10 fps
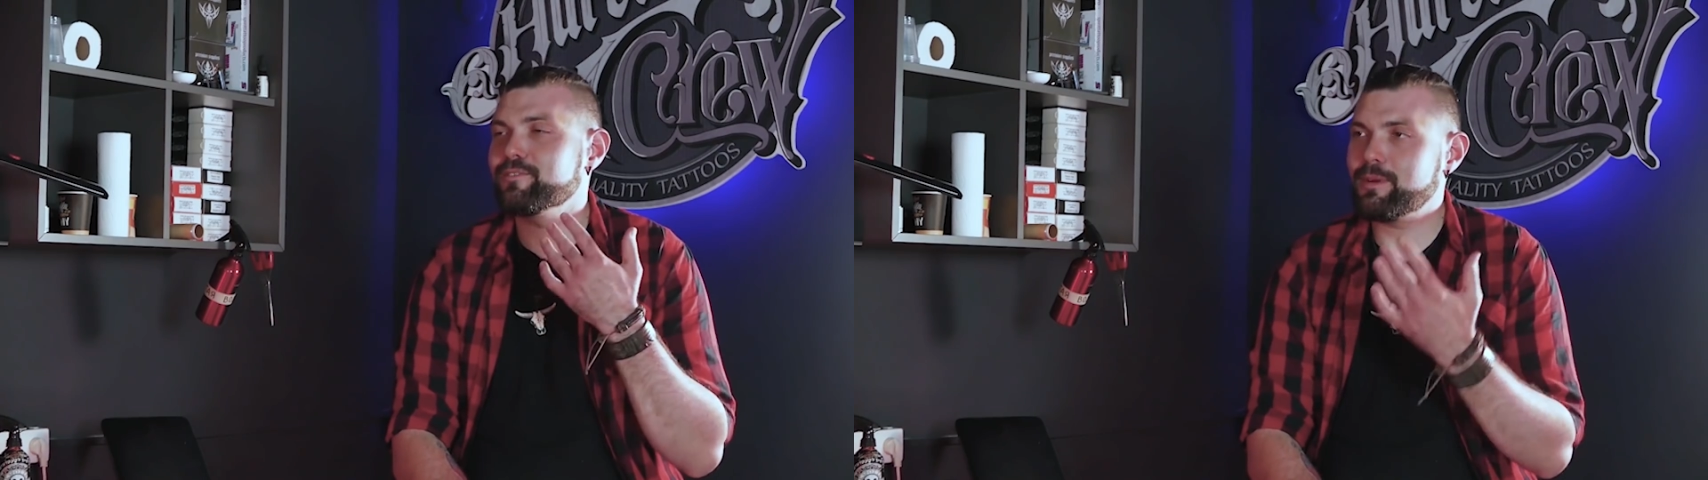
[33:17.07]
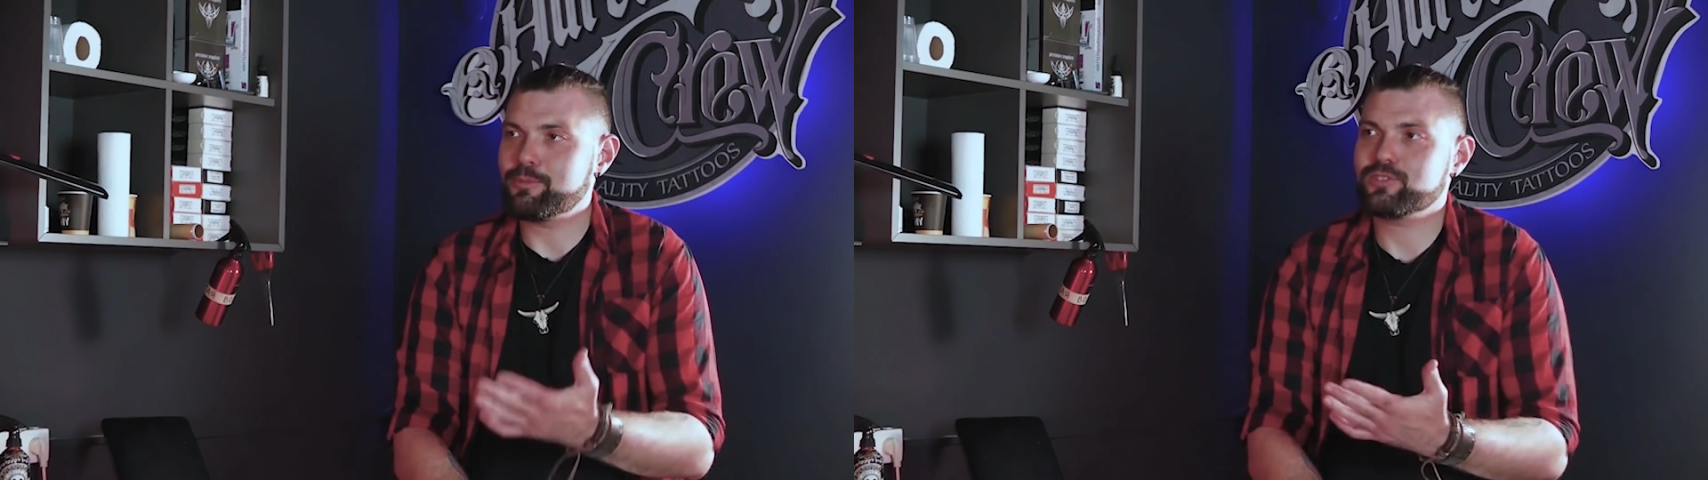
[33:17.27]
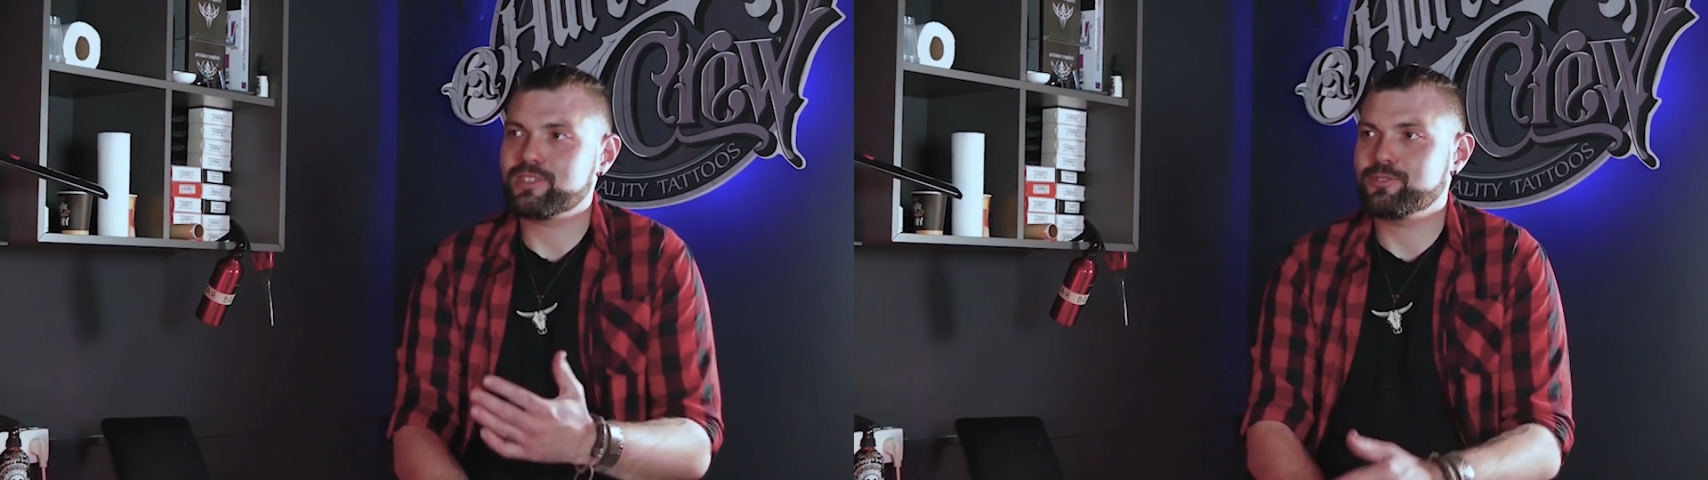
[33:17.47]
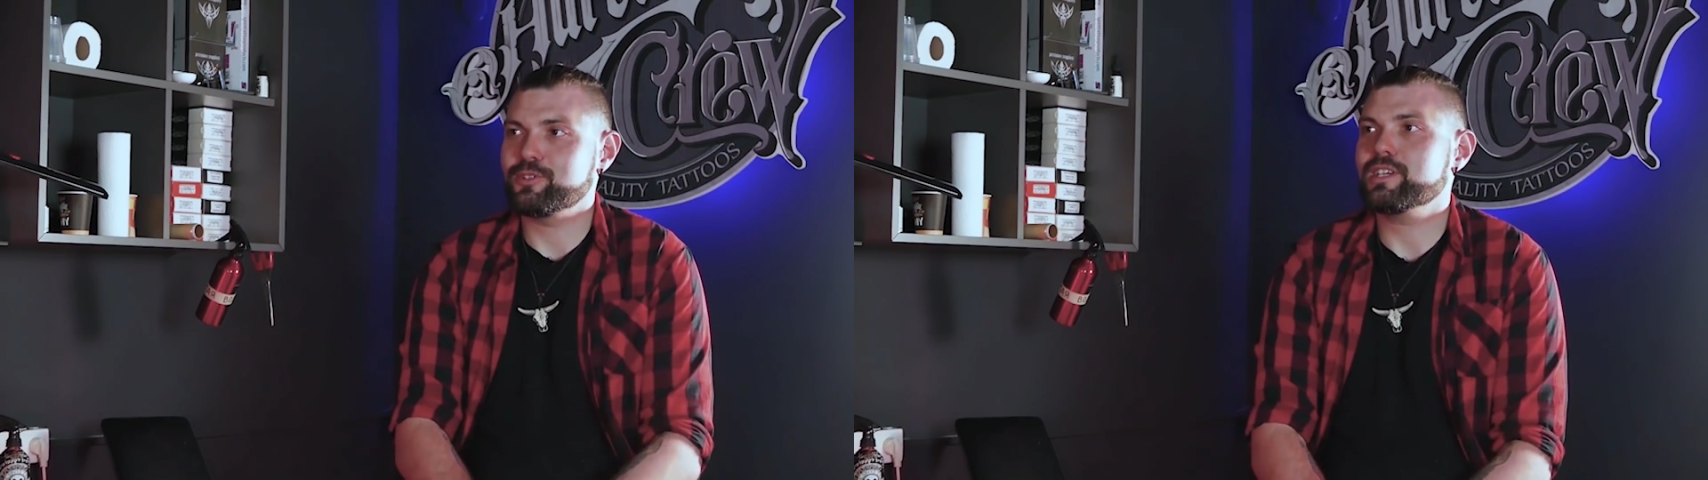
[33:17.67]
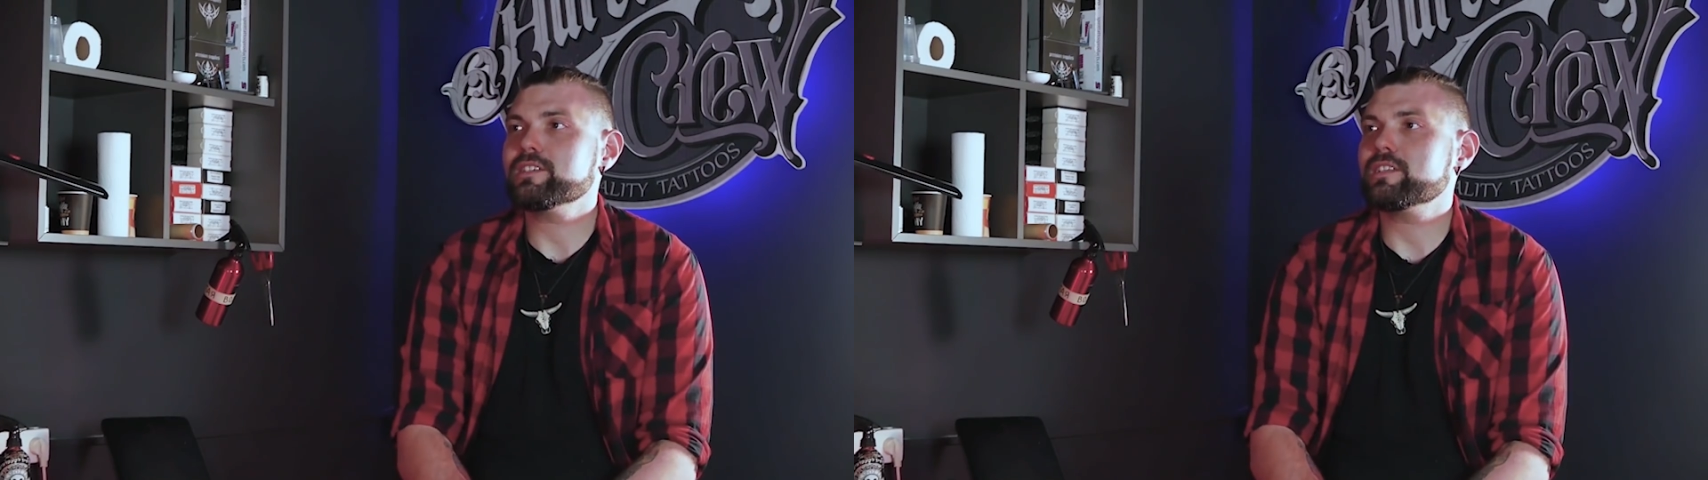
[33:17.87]
Вопрос
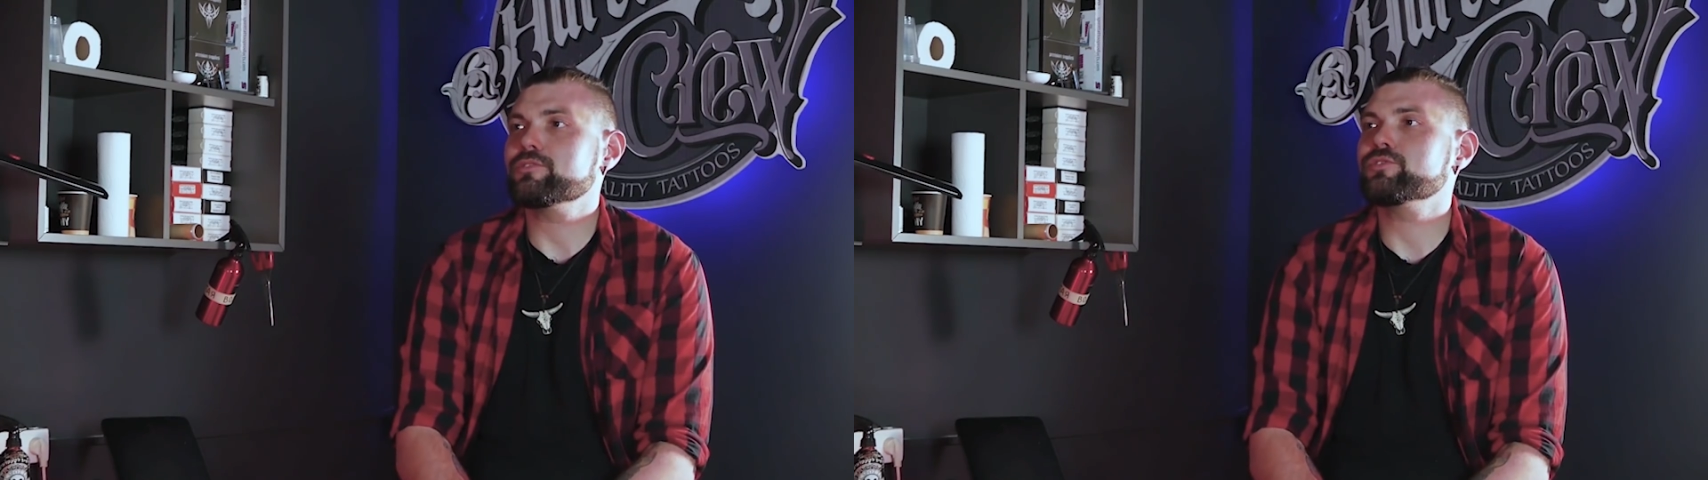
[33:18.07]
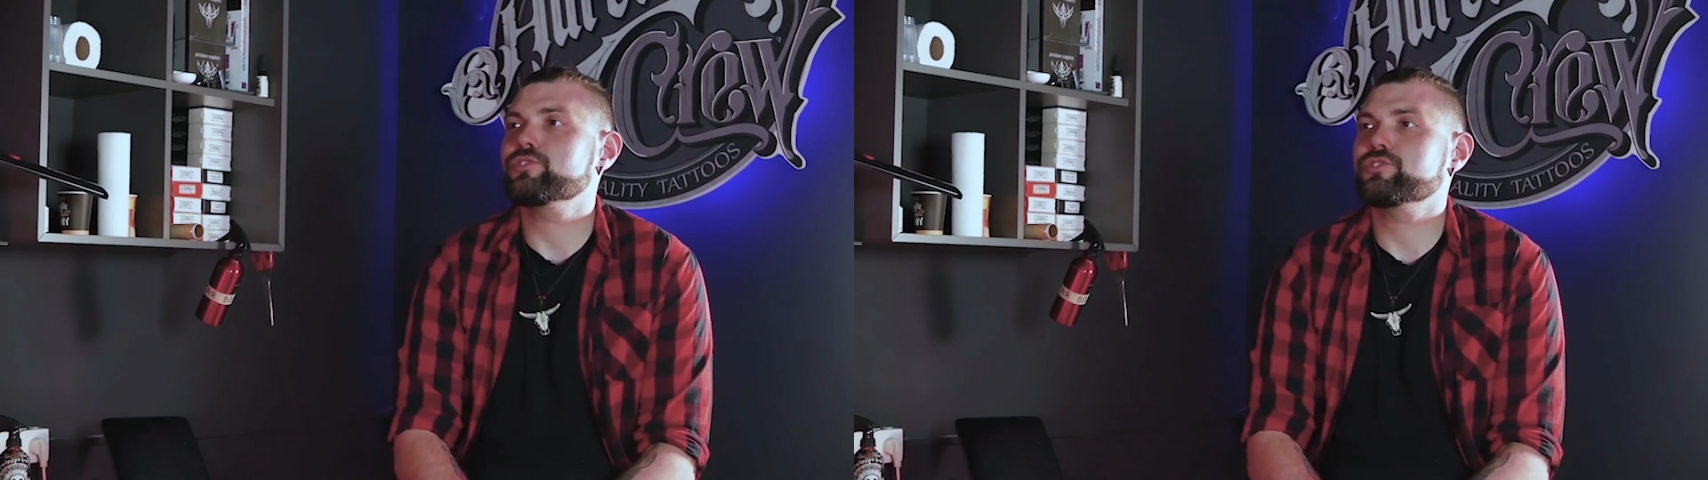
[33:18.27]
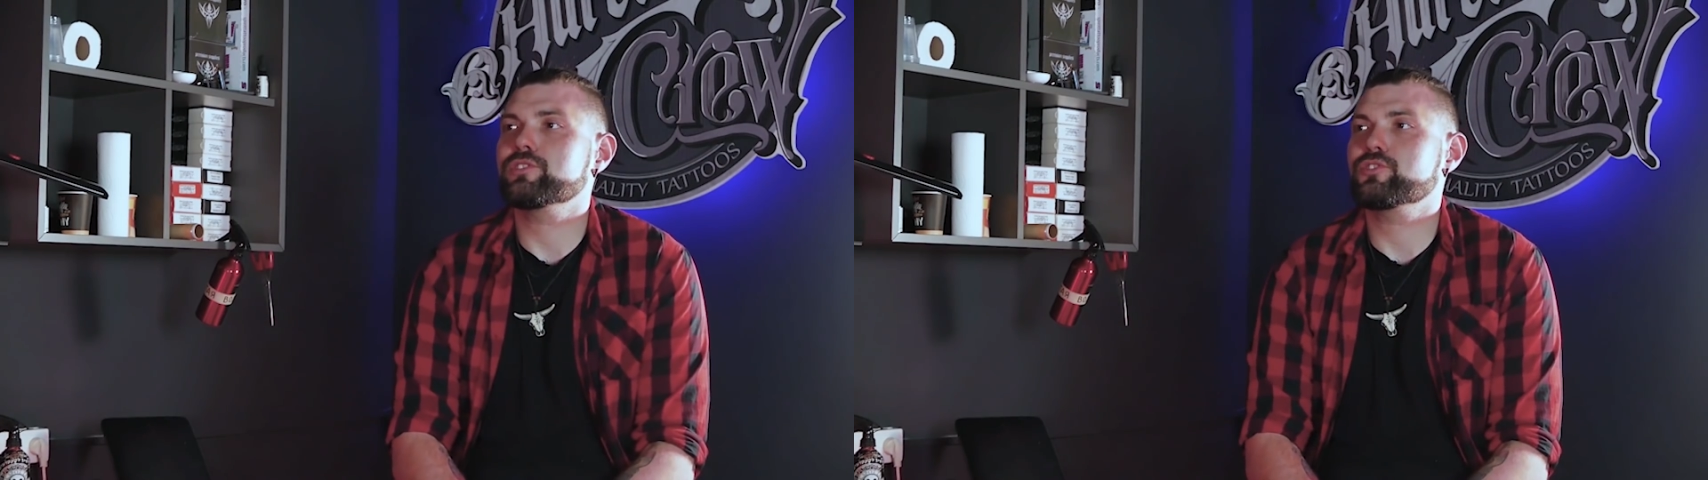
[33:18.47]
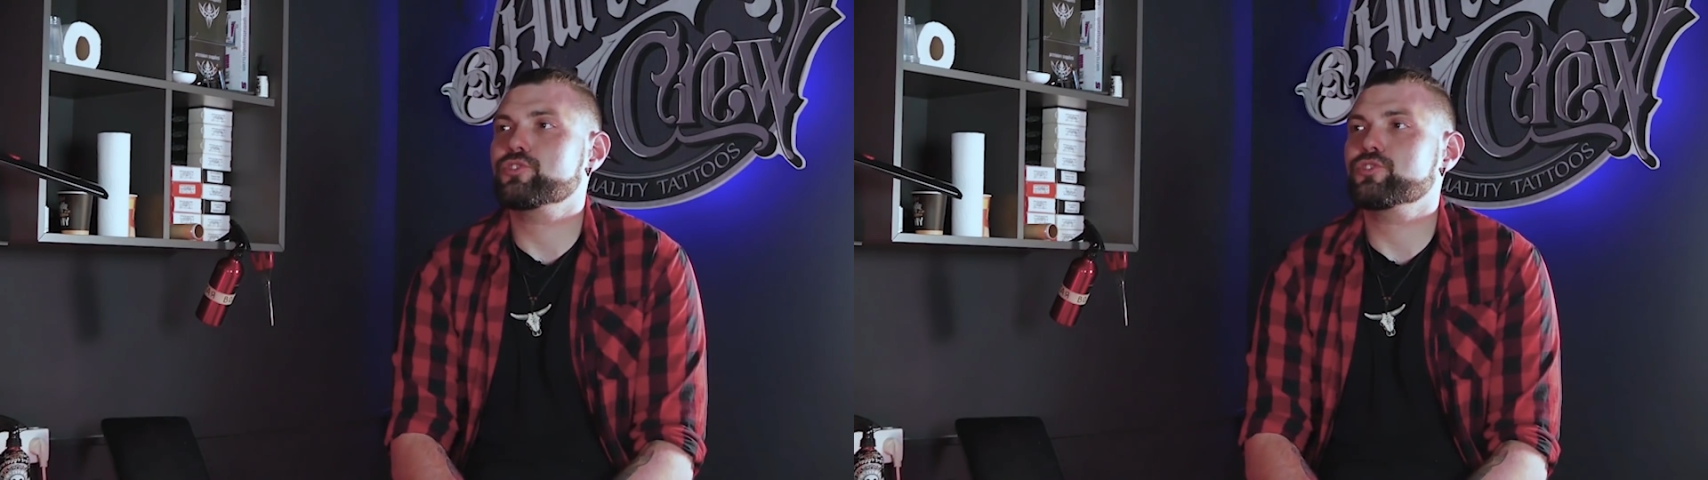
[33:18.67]
такой, как ты относишься к